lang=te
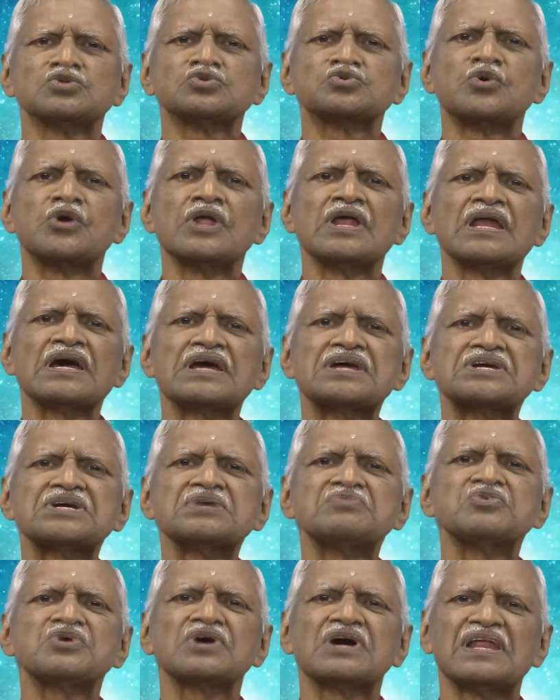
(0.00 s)
దృఢ
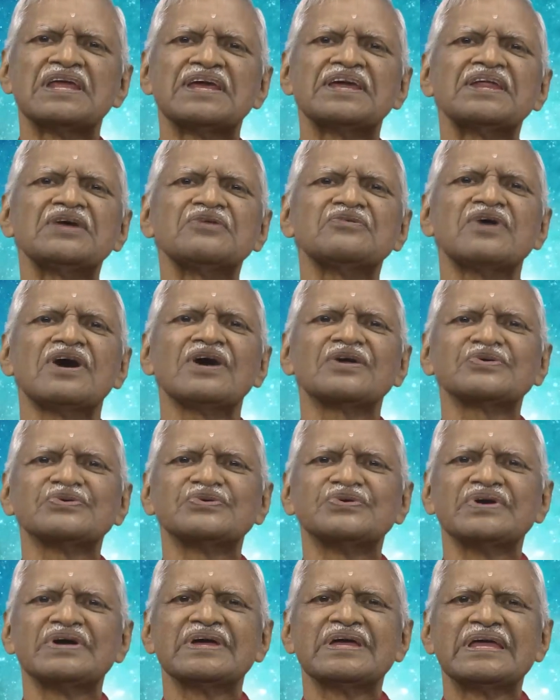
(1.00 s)
లక్ష్యము కలిగిన వారు
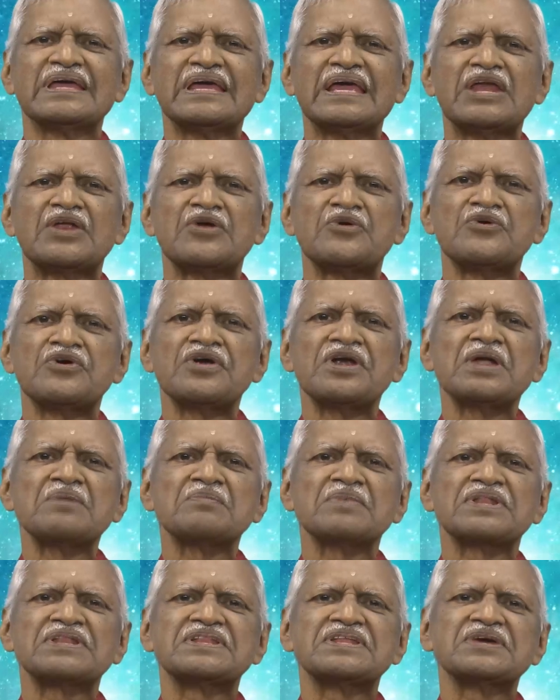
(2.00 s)
ఈ రెండింటి
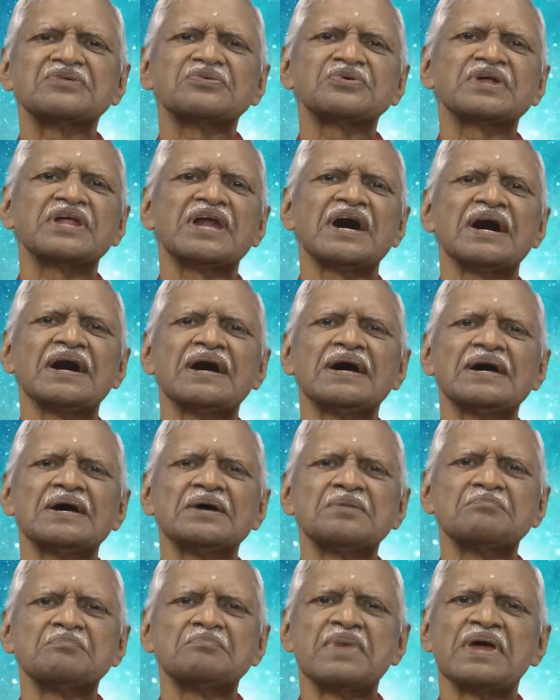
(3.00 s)
మధ్య ఉన్న
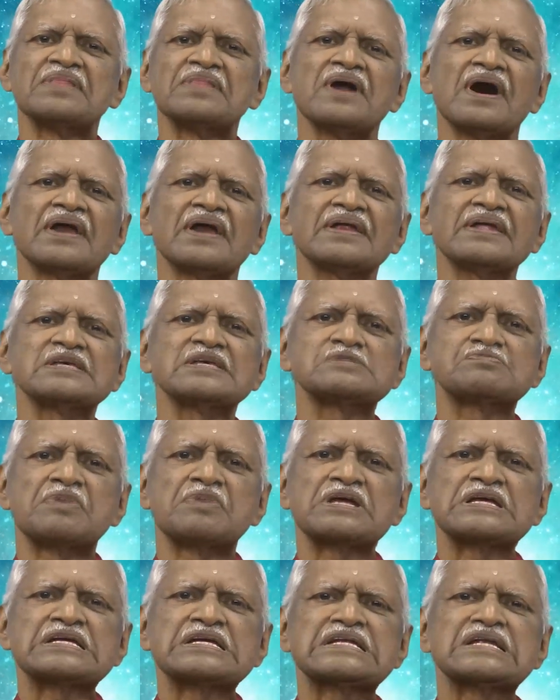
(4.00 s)
భేదాన్ని
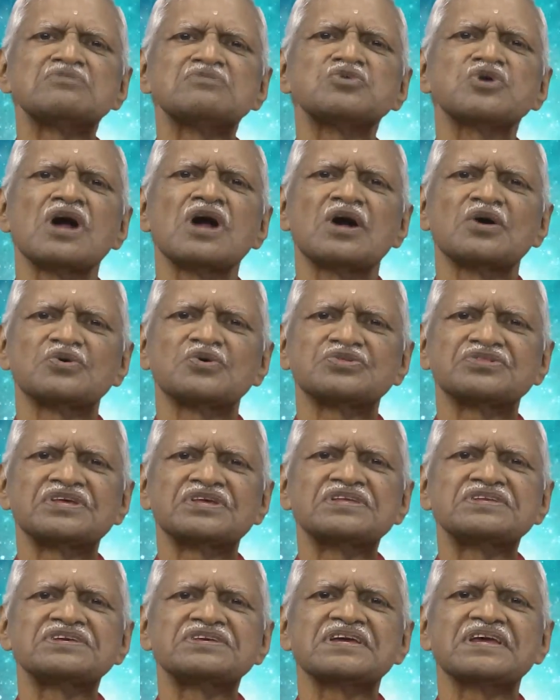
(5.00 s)
స్పష్టముగా
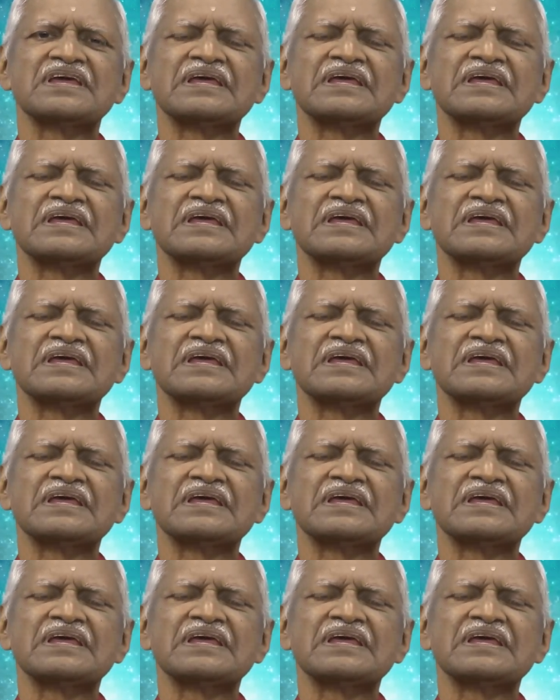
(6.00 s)
గుర్తించి